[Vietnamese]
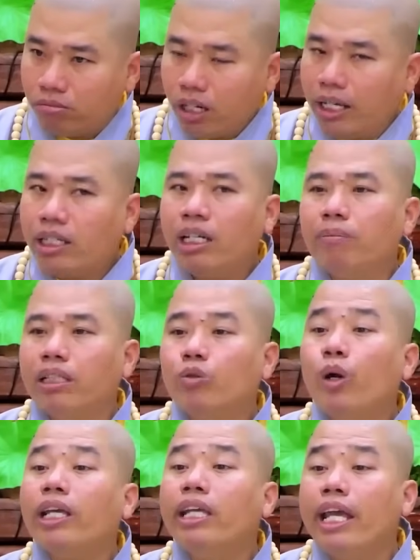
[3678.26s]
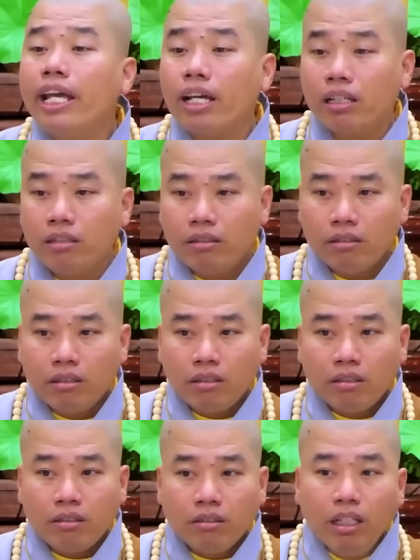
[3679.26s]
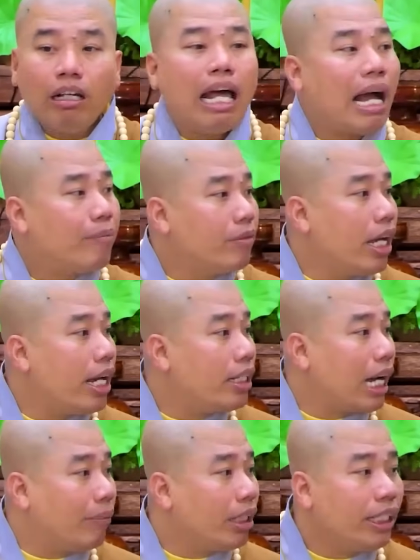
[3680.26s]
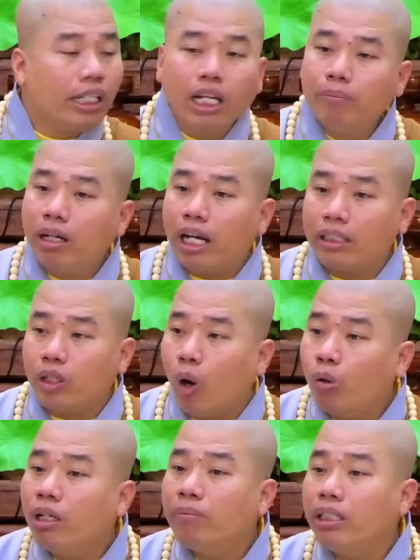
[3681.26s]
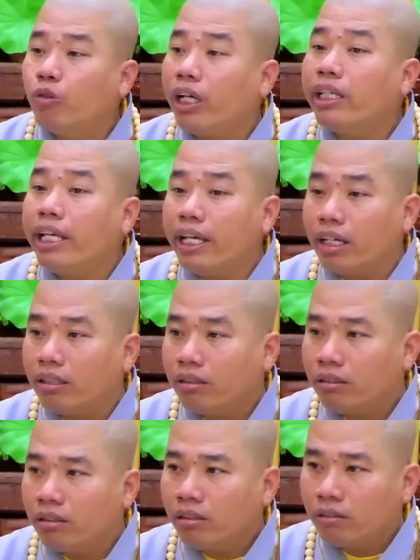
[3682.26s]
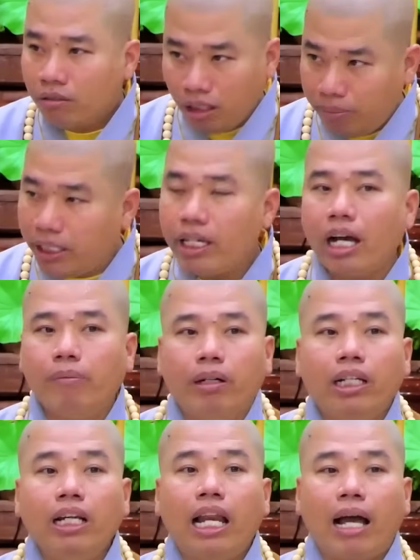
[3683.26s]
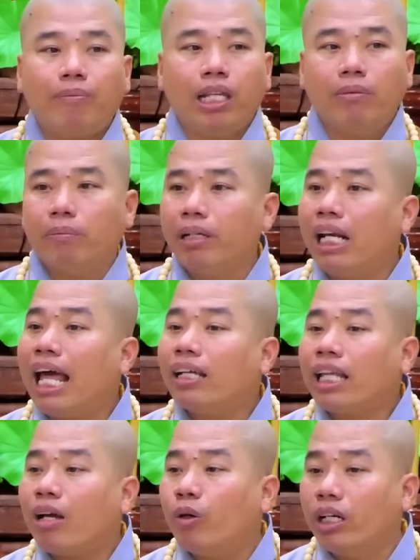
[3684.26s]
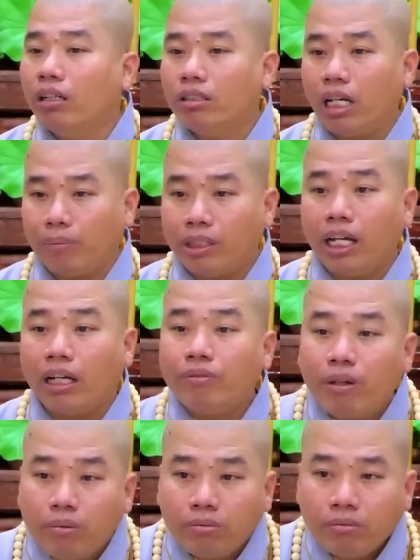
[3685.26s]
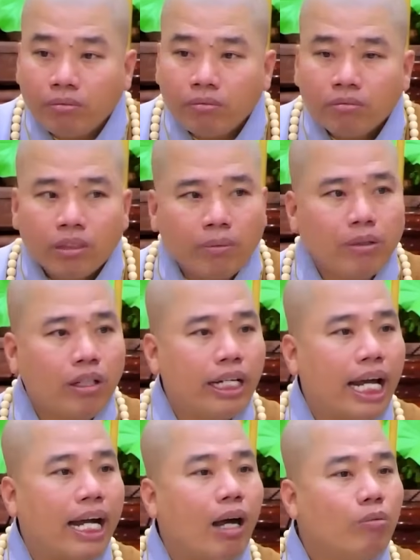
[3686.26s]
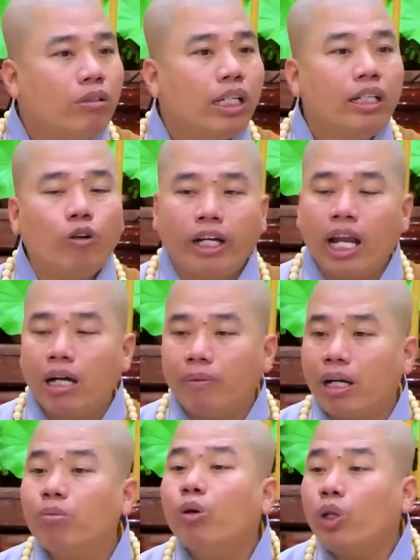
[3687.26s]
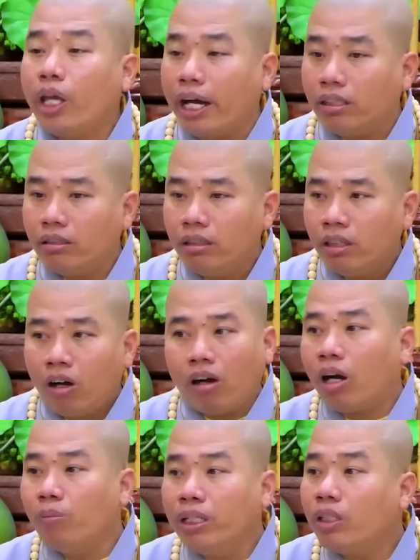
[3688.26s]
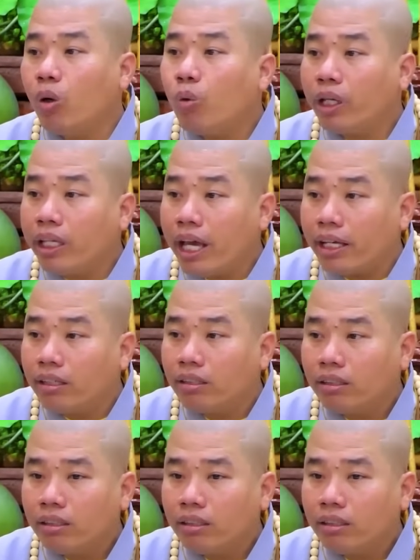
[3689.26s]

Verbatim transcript: Để khi mình quay về, đi làm về cảm thấy gia đình mình là chỗ để mình quay về. Chứ bây giờ mình đi làm gì mà mình lang thang ngoài đường làm gì hạnh phúc. Nên một người đàn ông khi ngoài đời mà không có vợ, họ không biết chỗ quay về.